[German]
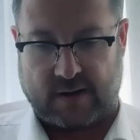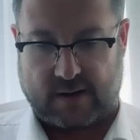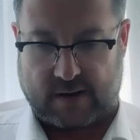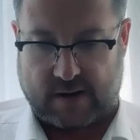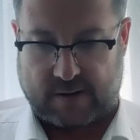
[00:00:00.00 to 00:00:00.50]

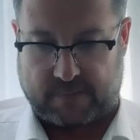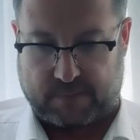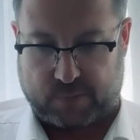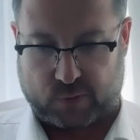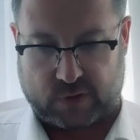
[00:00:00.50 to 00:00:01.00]
äh,
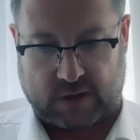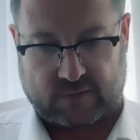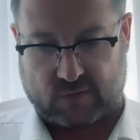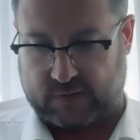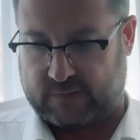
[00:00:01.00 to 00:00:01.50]

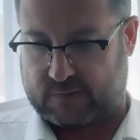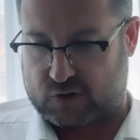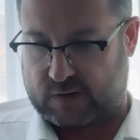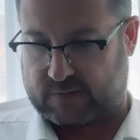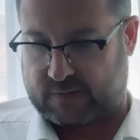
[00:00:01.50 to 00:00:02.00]

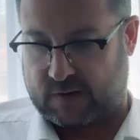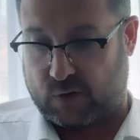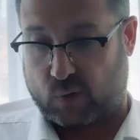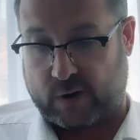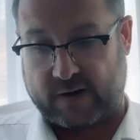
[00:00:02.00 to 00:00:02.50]
protektionistisches,
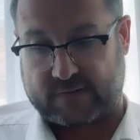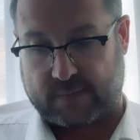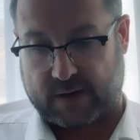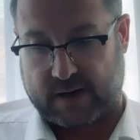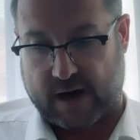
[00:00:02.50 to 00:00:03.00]

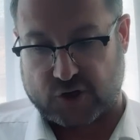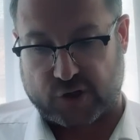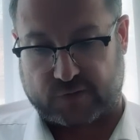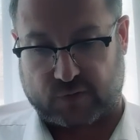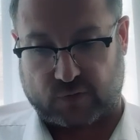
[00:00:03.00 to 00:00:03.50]

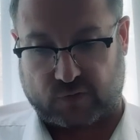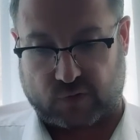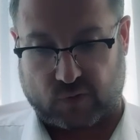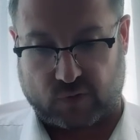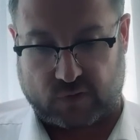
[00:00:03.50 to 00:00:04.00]
US-amerikanisches
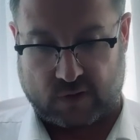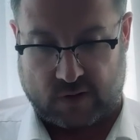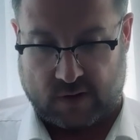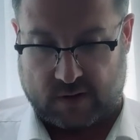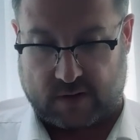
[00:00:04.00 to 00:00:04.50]
Konstrukt
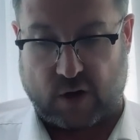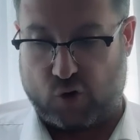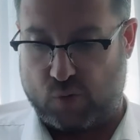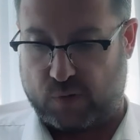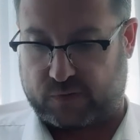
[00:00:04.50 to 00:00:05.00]
der
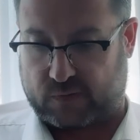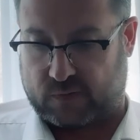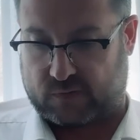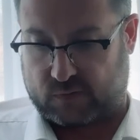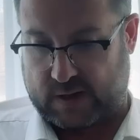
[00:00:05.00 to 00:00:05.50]

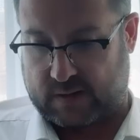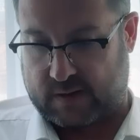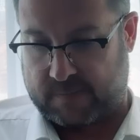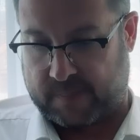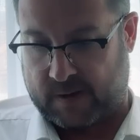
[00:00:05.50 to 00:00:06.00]
übelsten
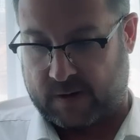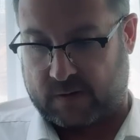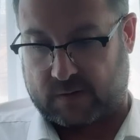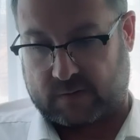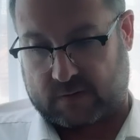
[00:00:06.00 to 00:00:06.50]
Sorte
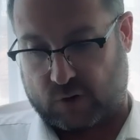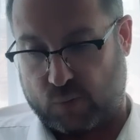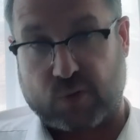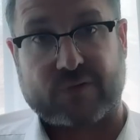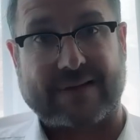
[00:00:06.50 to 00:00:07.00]
und der
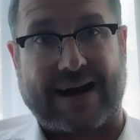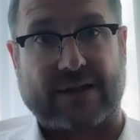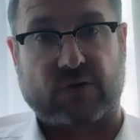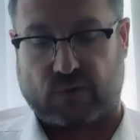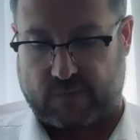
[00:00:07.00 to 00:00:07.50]
übelsten
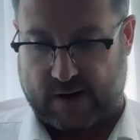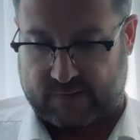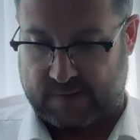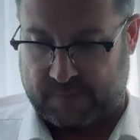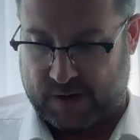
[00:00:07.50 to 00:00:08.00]
Art und
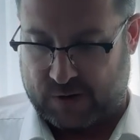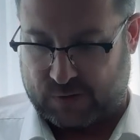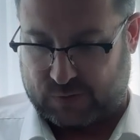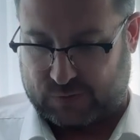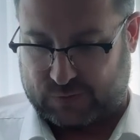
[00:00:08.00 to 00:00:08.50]
Weise.
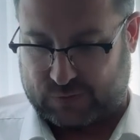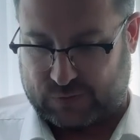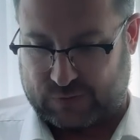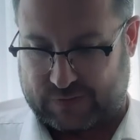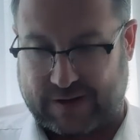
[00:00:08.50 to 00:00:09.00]

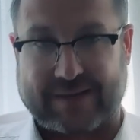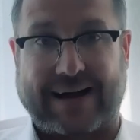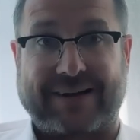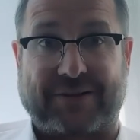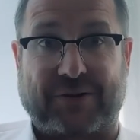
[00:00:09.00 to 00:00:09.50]
Und
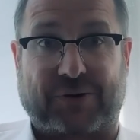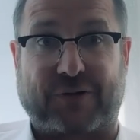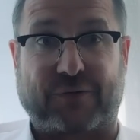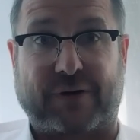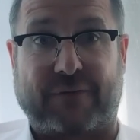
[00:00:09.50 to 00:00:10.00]
dann hat er noch
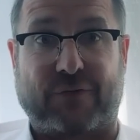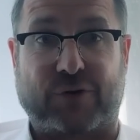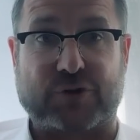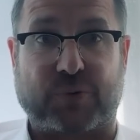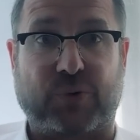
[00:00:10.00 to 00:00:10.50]

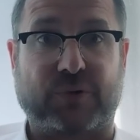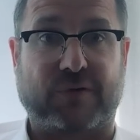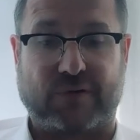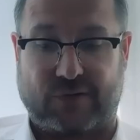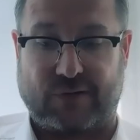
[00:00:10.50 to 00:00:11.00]
davon gesprochen,
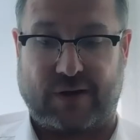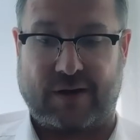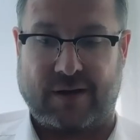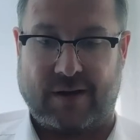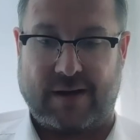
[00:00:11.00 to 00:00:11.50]
dass es
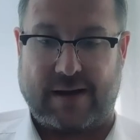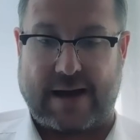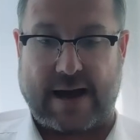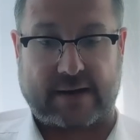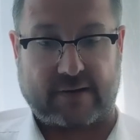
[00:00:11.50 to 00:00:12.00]
die
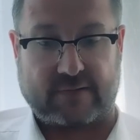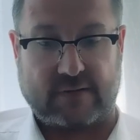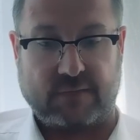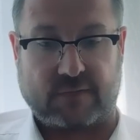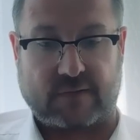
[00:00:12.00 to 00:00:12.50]

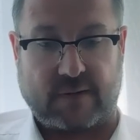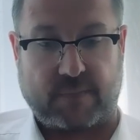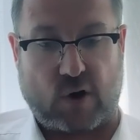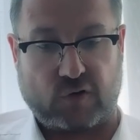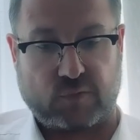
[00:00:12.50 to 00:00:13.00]
aggressivste
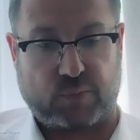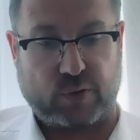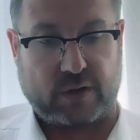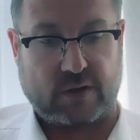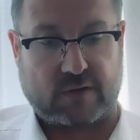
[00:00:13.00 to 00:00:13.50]

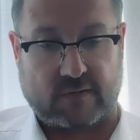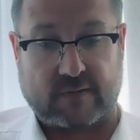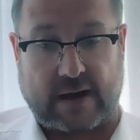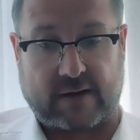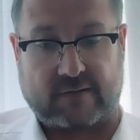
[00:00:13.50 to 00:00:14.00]
Außenpolitik,
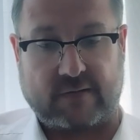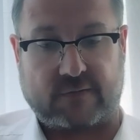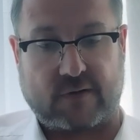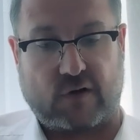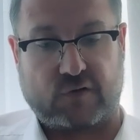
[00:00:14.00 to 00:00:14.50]
das
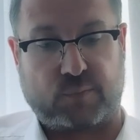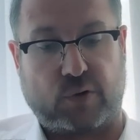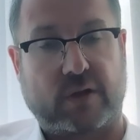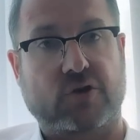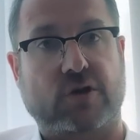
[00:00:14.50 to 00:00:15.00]
aggressivste
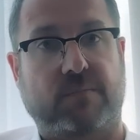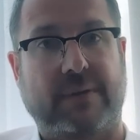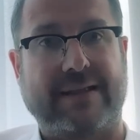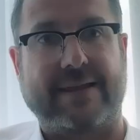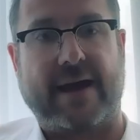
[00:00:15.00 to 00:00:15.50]
außenpolitische und
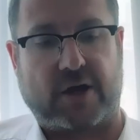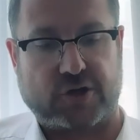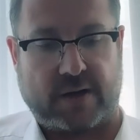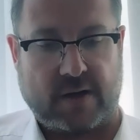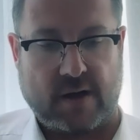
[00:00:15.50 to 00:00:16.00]

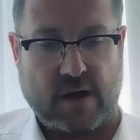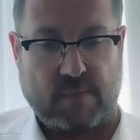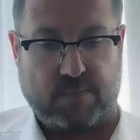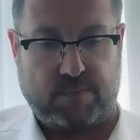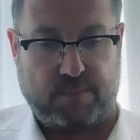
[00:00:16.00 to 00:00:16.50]
militärische
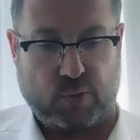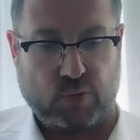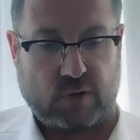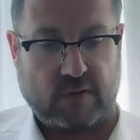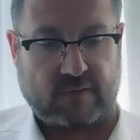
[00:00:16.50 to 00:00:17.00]

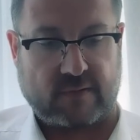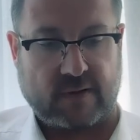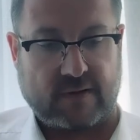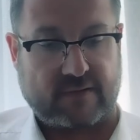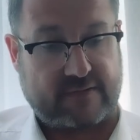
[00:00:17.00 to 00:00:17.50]
Bündnis
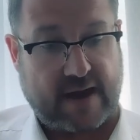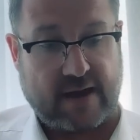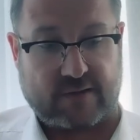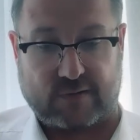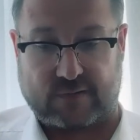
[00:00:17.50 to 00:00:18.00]

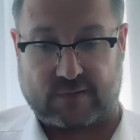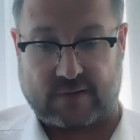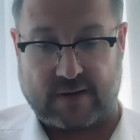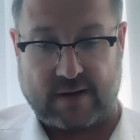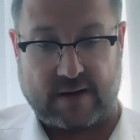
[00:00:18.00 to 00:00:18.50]
sei, das
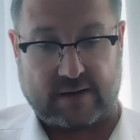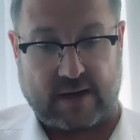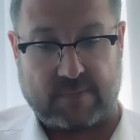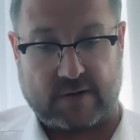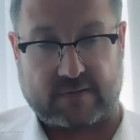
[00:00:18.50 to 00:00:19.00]
es
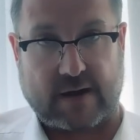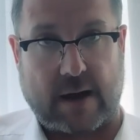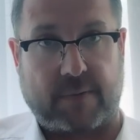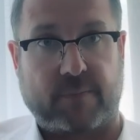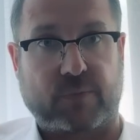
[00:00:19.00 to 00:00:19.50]
jemals
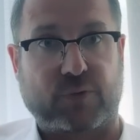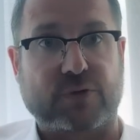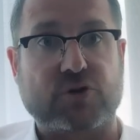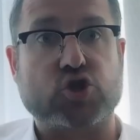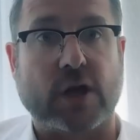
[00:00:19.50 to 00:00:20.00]
gab.
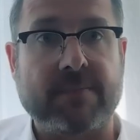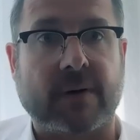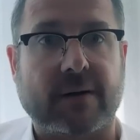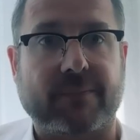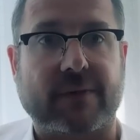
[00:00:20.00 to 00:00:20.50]

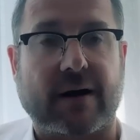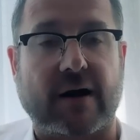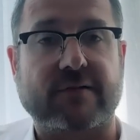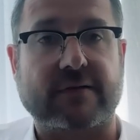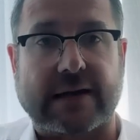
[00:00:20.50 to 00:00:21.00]
Schlimmer
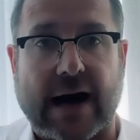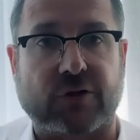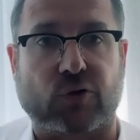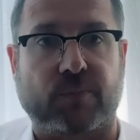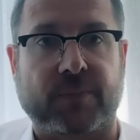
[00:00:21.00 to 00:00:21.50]
als die
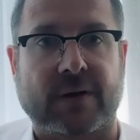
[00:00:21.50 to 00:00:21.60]
NATO.